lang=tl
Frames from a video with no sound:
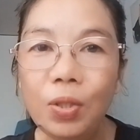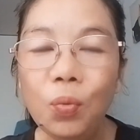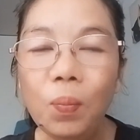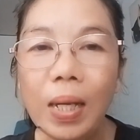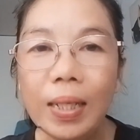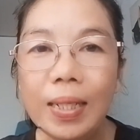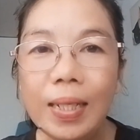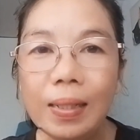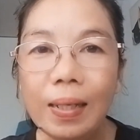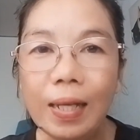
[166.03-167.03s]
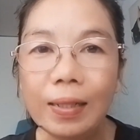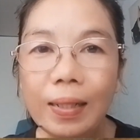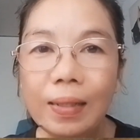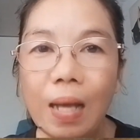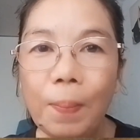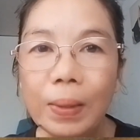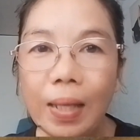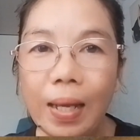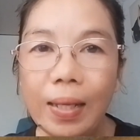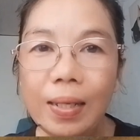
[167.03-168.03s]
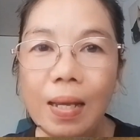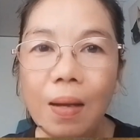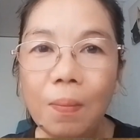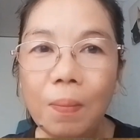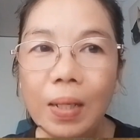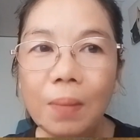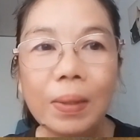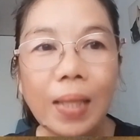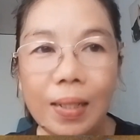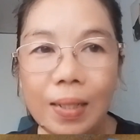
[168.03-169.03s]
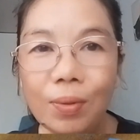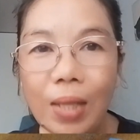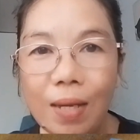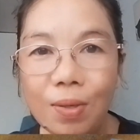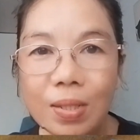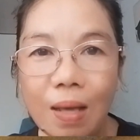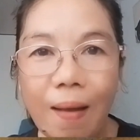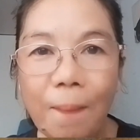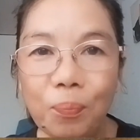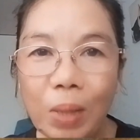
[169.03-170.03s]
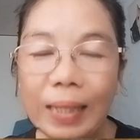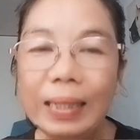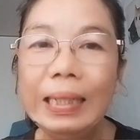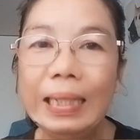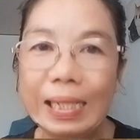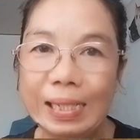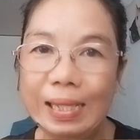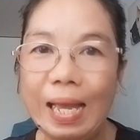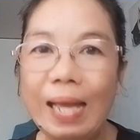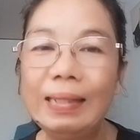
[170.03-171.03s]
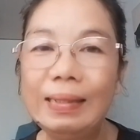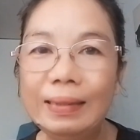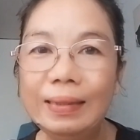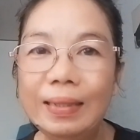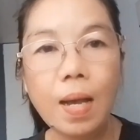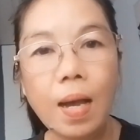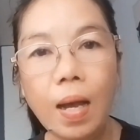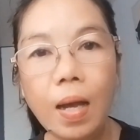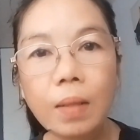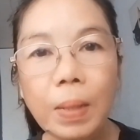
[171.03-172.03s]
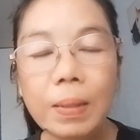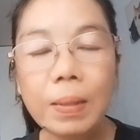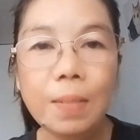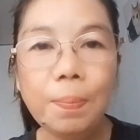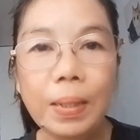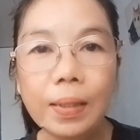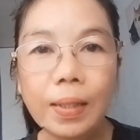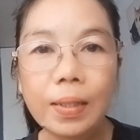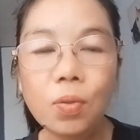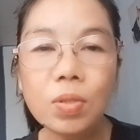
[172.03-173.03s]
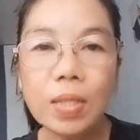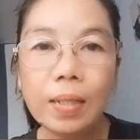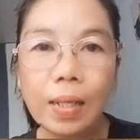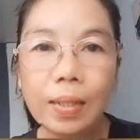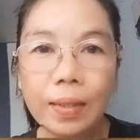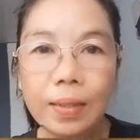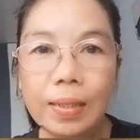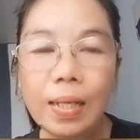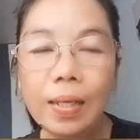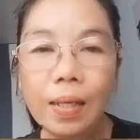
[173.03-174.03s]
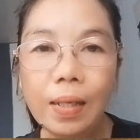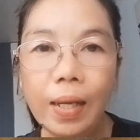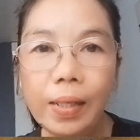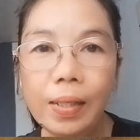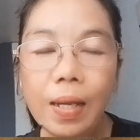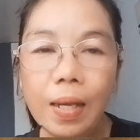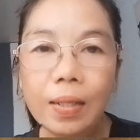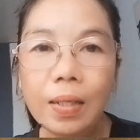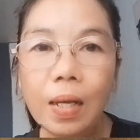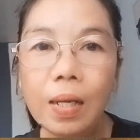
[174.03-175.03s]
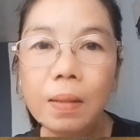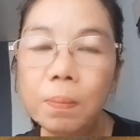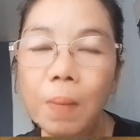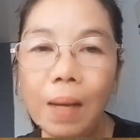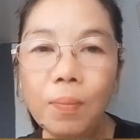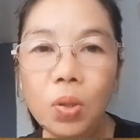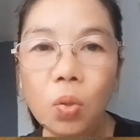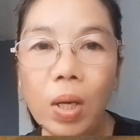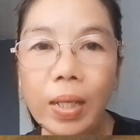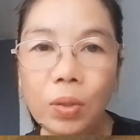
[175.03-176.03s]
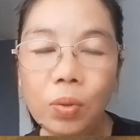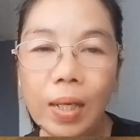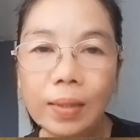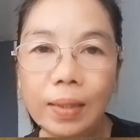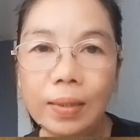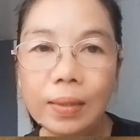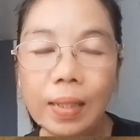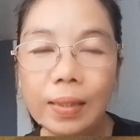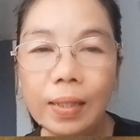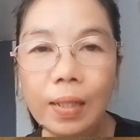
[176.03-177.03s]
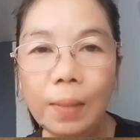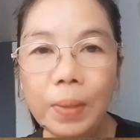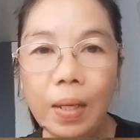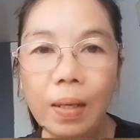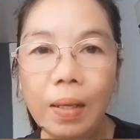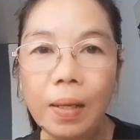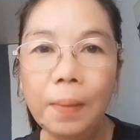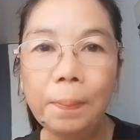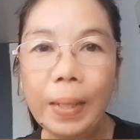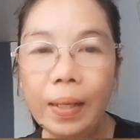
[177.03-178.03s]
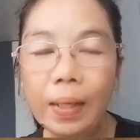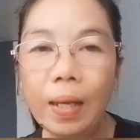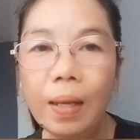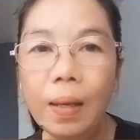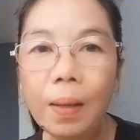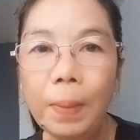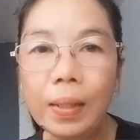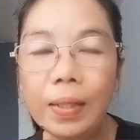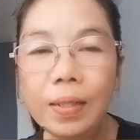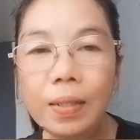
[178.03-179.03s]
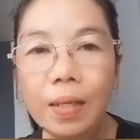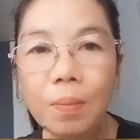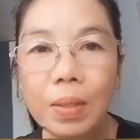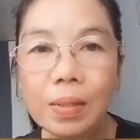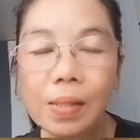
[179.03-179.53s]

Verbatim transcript: yung mga kinikita natin dapat ay maging matalino tayo sa paggasta at pag-isipan natin kung saan natin ilalagay na makabuluhan yung ating natatanggap na pera para hindi naman